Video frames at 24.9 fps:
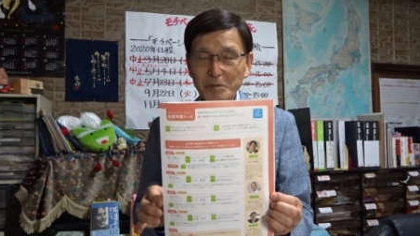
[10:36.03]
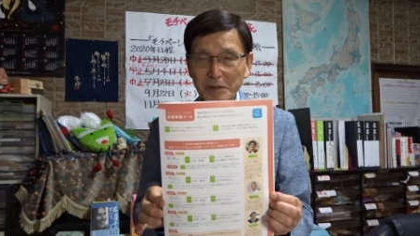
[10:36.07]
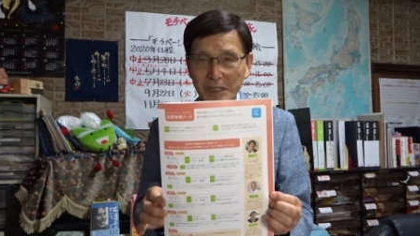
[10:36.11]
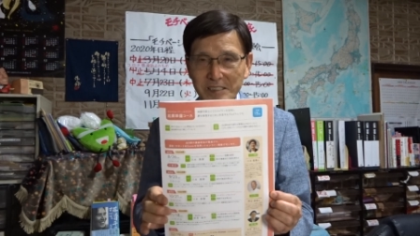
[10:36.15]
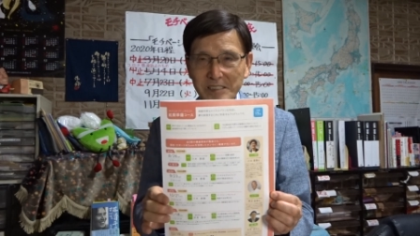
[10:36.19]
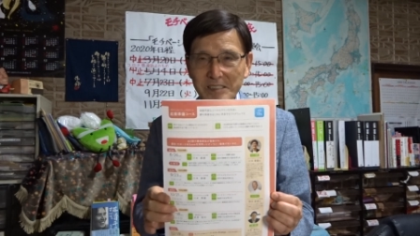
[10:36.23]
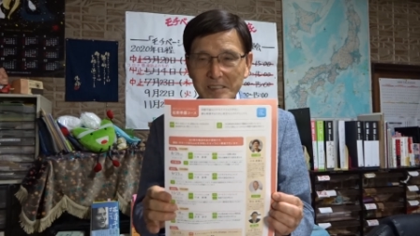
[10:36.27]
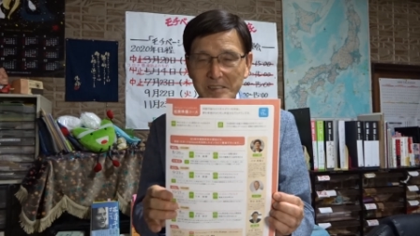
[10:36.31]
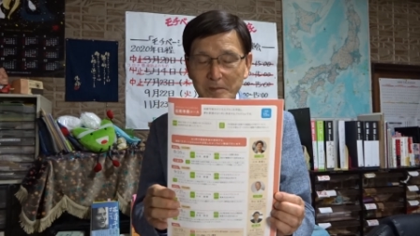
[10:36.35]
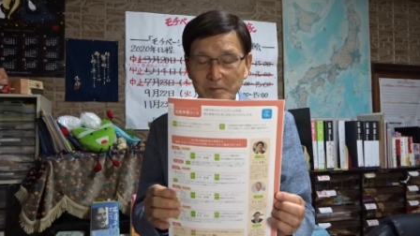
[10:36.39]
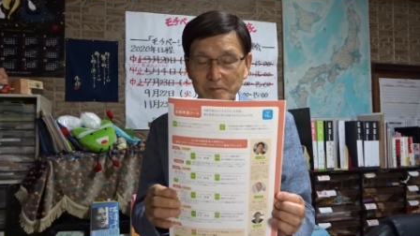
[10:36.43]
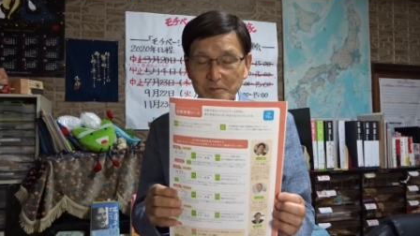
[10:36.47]
ま
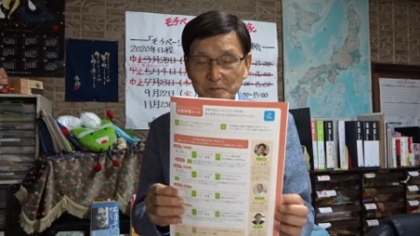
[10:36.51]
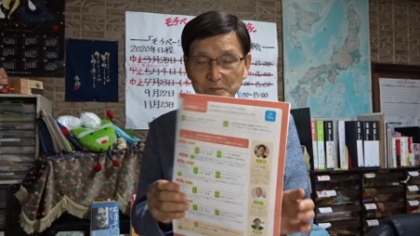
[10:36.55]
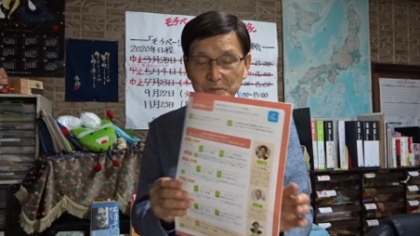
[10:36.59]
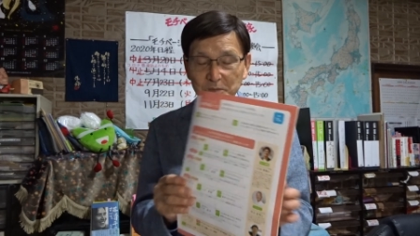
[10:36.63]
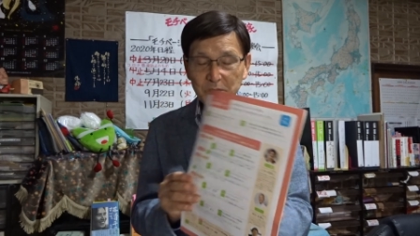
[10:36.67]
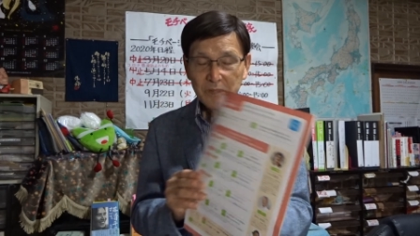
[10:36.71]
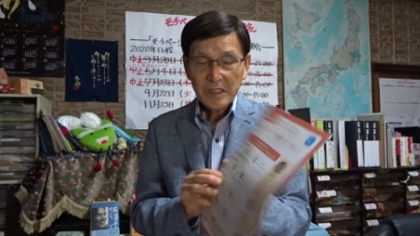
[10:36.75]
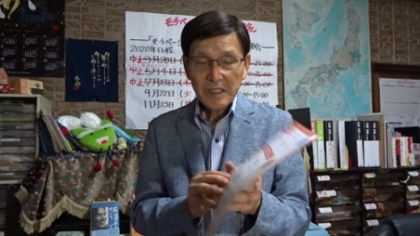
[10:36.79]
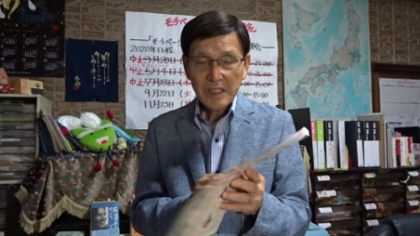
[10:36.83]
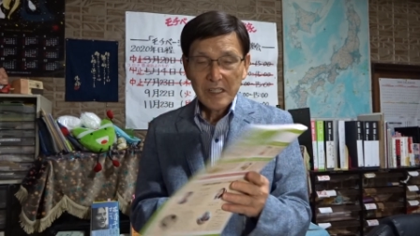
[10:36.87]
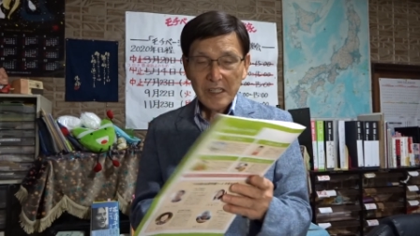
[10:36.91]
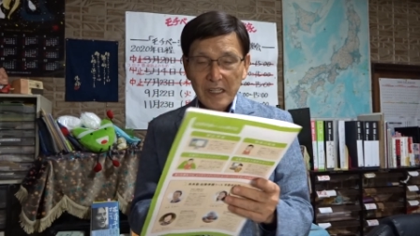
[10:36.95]
す、
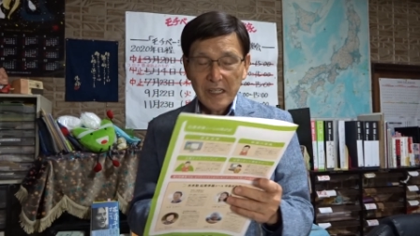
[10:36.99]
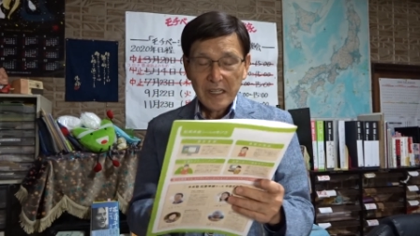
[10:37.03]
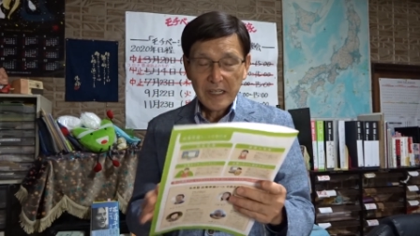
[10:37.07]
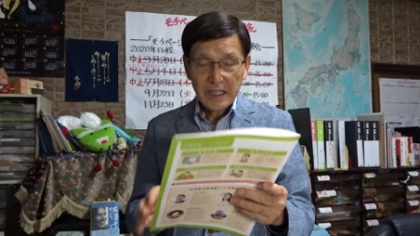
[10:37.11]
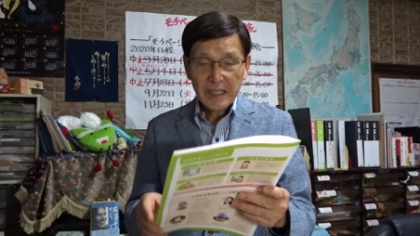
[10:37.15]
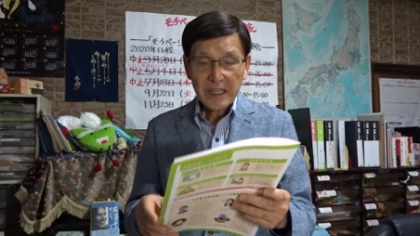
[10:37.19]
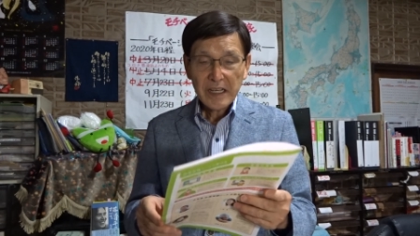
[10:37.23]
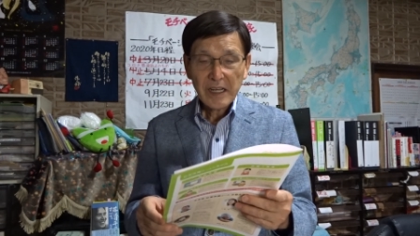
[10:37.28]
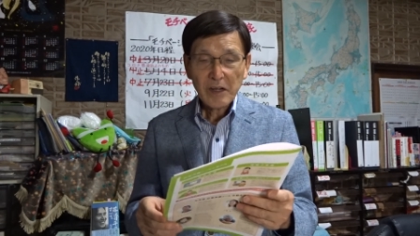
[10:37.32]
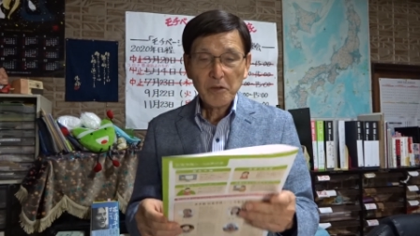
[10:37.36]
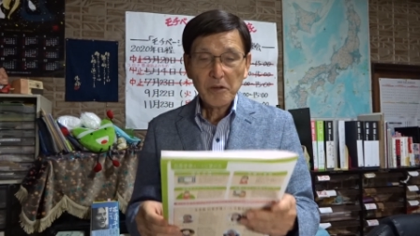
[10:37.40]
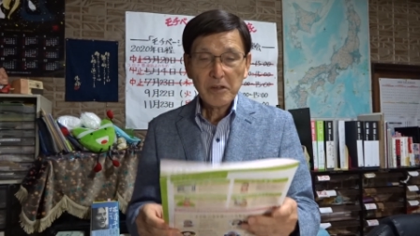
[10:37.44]

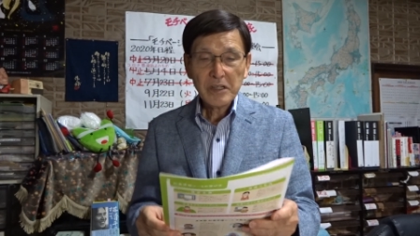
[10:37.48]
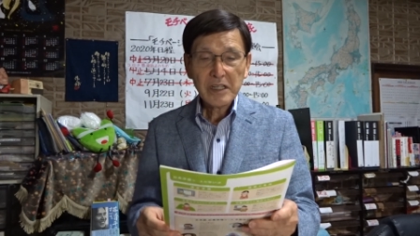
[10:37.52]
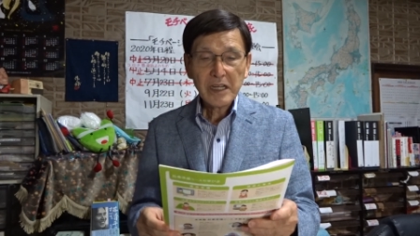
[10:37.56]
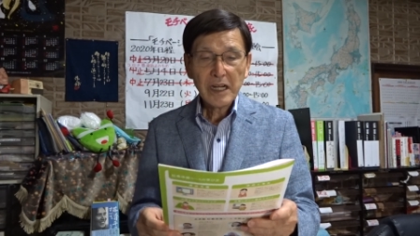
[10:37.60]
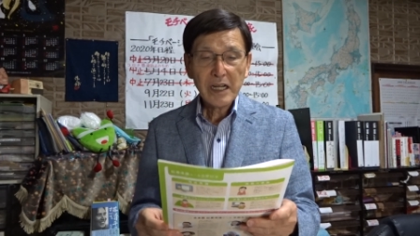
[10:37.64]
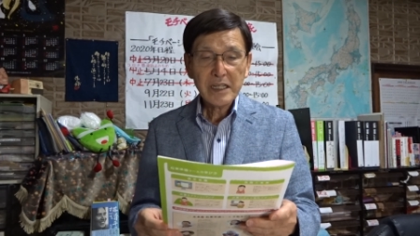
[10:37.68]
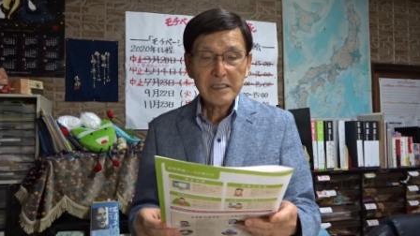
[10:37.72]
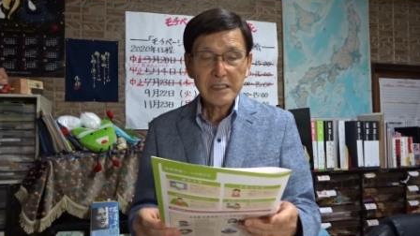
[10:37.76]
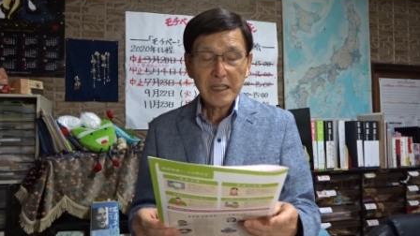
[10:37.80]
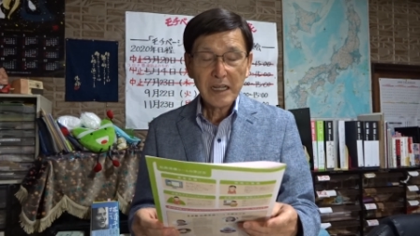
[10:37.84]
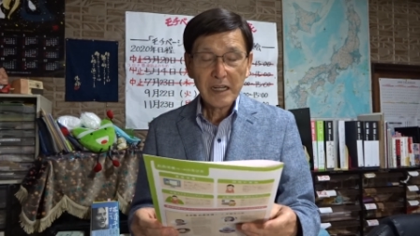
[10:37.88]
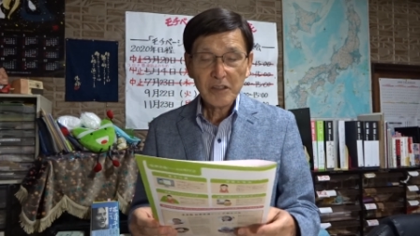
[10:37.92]
えー、ここに
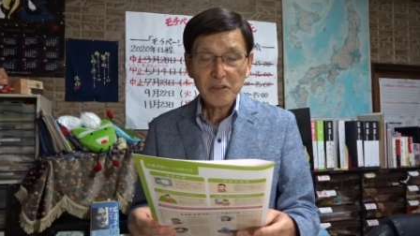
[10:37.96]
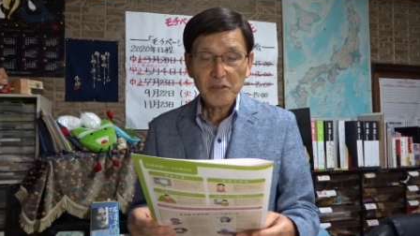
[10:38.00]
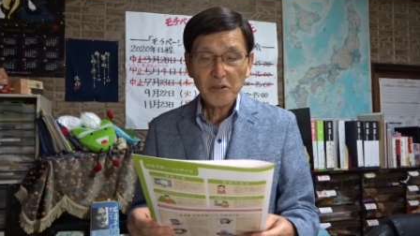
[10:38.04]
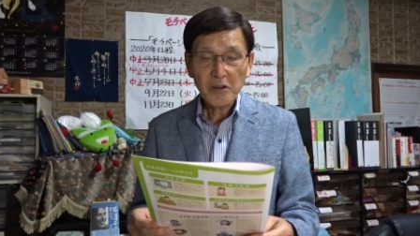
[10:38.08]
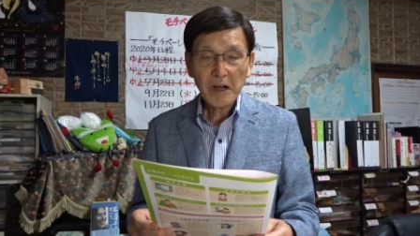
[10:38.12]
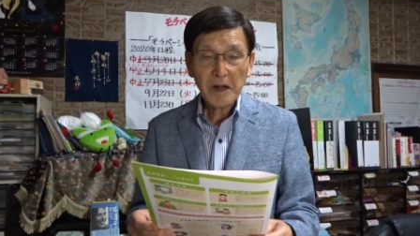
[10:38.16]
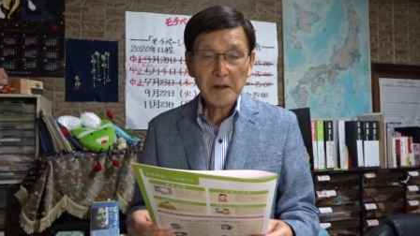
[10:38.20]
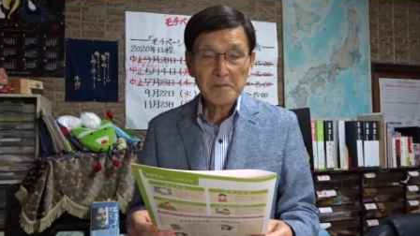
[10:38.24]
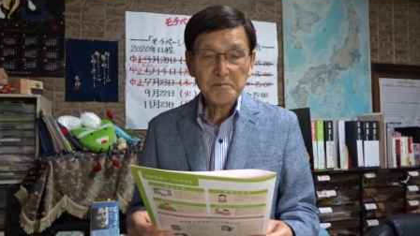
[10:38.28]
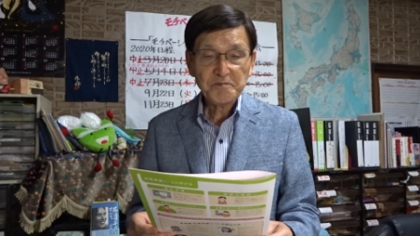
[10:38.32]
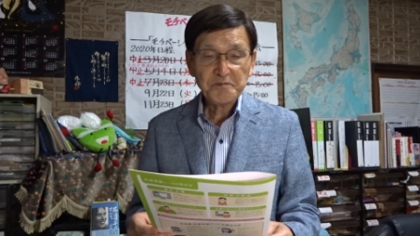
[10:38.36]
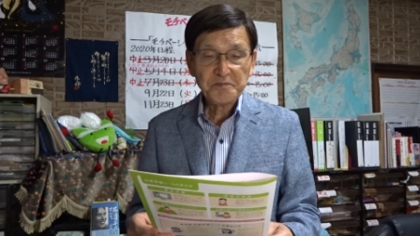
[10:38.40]
書いてあるの
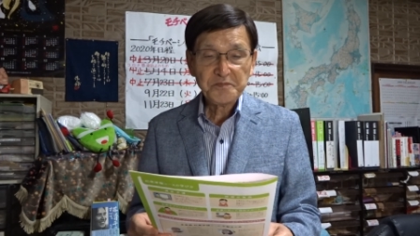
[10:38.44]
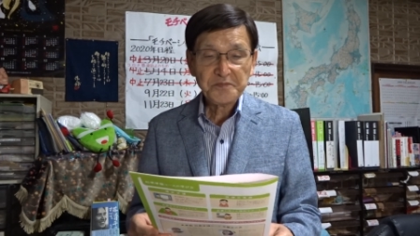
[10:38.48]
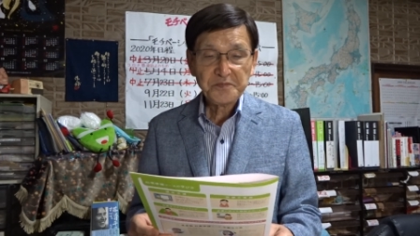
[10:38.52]
は